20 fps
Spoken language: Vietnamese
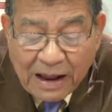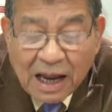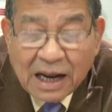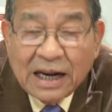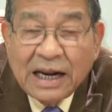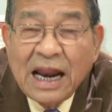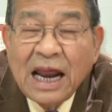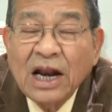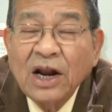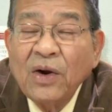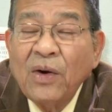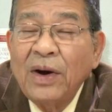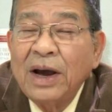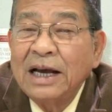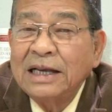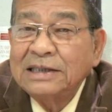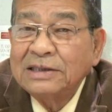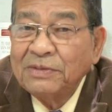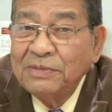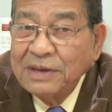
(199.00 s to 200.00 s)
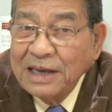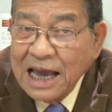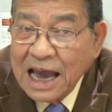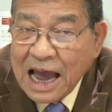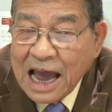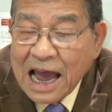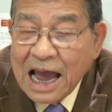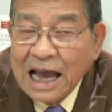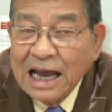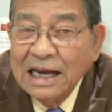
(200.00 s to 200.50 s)
nên ngồi ở trong
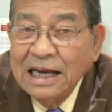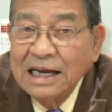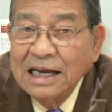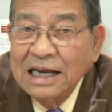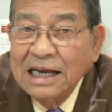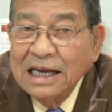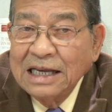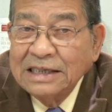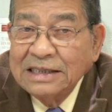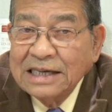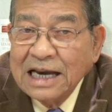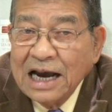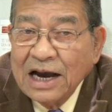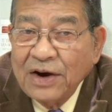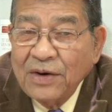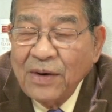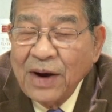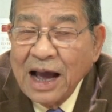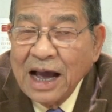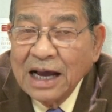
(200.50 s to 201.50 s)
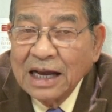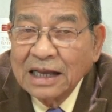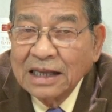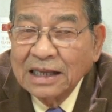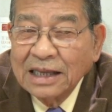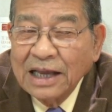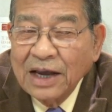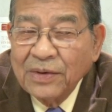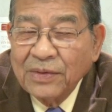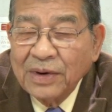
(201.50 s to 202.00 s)
nhà trang
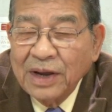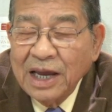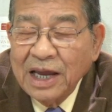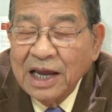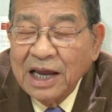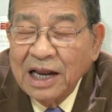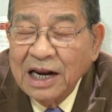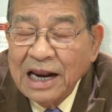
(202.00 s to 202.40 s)
hoàng theo cái